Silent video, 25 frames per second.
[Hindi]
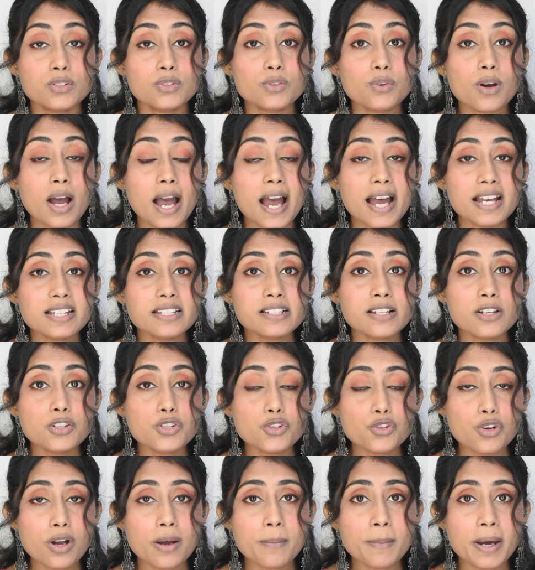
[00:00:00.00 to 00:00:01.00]
आज का जो
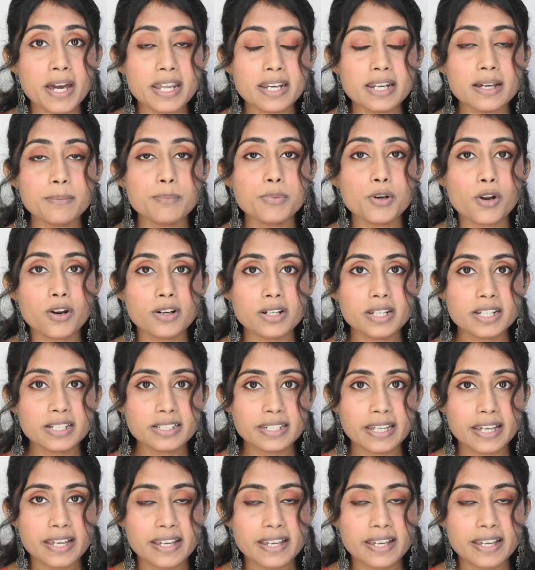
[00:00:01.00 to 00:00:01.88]
हमारा प्रोडक्ट है